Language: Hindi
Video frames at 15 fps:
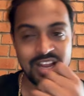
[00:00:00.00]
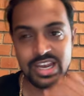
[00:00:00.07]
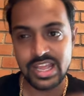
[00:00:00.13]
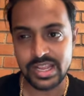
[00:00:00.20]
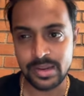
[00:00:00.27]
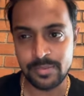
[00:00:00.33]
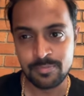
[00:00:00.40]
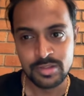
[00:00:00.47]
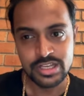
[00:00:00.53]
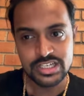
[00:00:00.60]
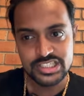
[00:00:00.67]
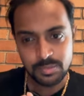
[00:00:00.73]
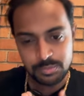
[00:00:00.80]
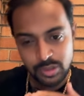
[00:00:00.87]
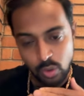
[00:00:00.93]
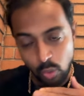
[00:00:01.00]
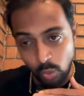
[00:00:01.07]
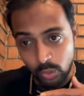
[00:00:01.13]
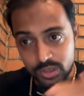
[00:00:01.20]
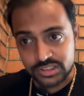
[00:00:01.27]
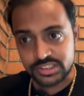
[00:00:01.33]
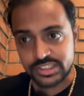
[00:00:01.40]
लेकिन जब
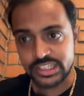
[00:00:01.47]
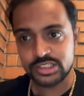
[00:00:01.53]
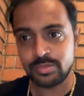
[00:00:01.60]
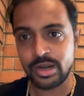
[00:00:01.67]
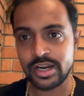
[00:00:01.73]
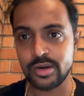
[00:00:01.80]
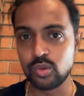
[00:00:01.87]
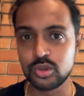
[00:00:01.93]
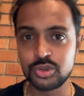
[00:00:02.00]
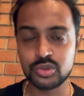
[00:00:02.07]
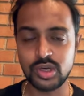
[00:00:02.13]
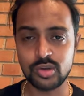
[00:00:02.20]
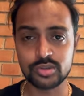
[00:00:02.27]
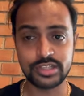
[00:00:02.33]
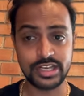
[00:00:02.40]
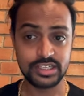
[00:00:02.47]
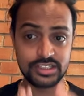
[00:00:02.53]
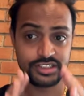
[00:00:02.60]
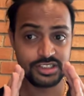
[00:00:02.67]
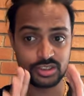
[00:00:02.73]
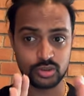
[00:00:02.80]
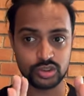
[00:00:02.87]
ओवर स्ट्रेच मार्केट हो चुका होता है
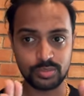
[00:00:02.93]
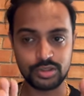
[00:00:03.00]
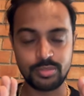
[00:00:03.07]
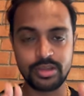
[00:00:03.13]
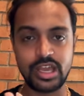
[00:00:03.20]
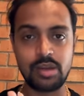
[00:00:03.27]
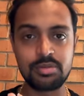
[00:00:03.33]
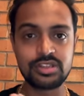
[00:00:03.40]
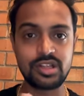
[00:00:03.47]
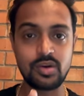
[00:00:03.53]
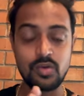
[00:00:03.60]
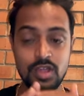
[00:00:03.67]
चीज को समझे मैं क्या बता रहा